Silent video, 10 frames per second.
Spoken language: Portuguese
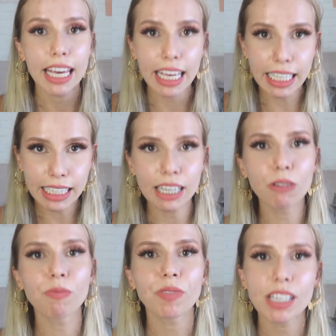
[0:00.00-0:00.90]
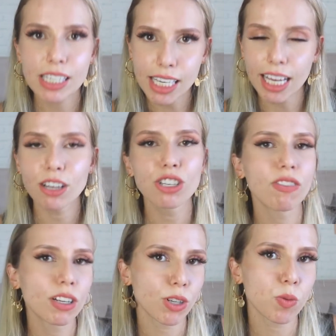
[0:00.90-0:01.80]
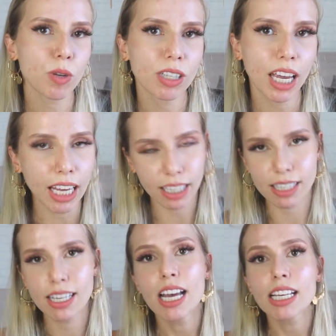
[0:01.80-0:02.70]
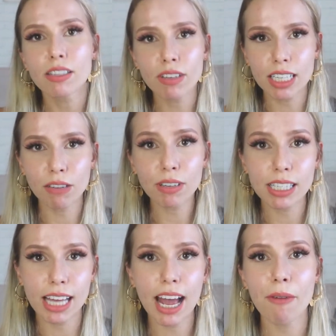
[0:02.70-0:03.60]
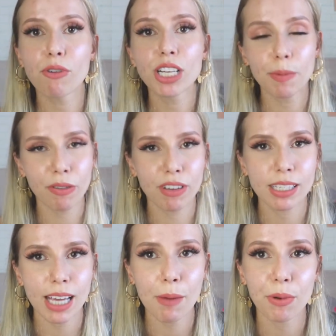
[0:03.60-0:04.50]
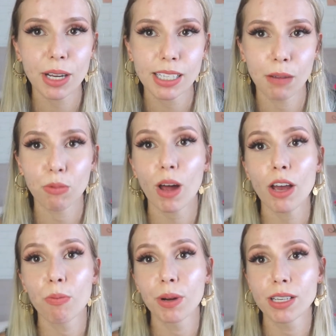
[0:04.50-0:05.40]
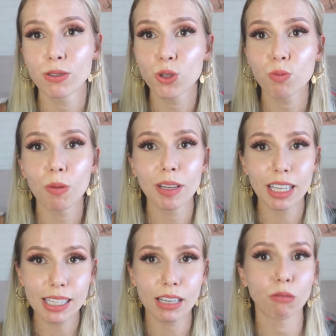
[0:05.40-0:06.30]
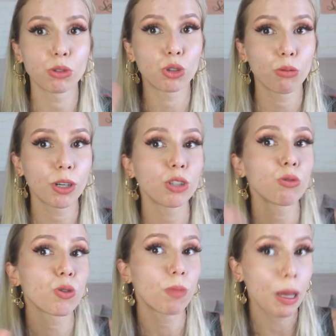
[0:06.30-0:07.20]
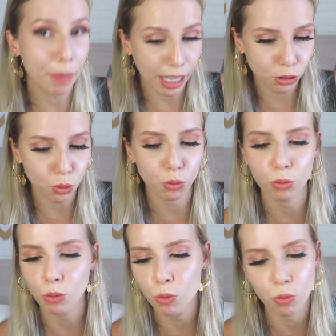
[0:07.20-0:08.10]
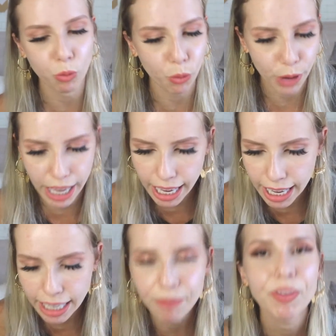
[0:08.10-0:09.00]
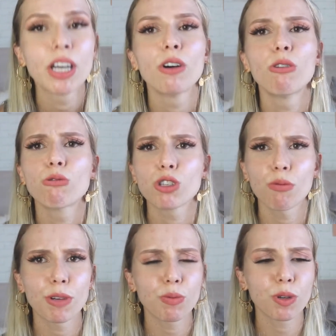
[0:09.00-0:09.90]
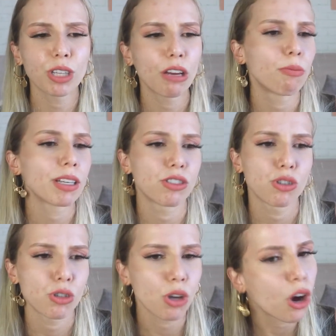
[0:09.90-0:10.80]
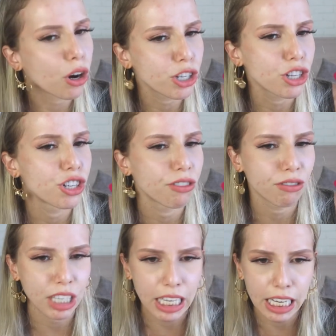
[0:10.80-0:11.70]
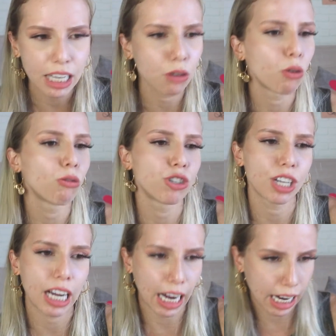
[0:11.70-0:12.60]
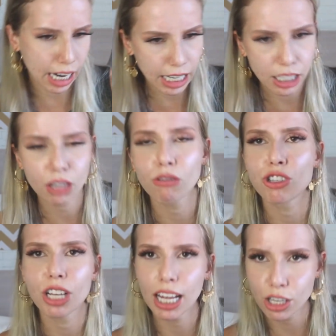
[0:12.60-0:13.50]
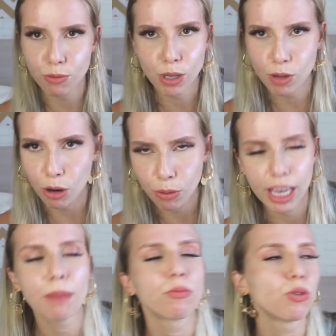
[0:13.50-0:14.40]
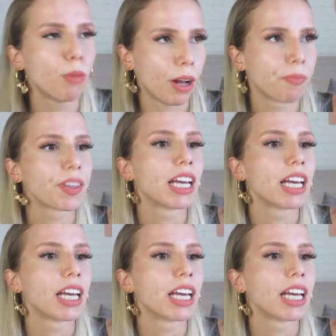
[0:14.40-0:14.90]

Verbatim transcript: Então, sim, divida suas proteínas. Se você não quiser, o que dá para fazer, por exemplo, ah, eu preciso de suplementação, tô tomando um suplemento, um, um whey, suplemento proteico base de soja, de ervilha, ou de carne, ou de leite mesmo, que é whey, tudo bem.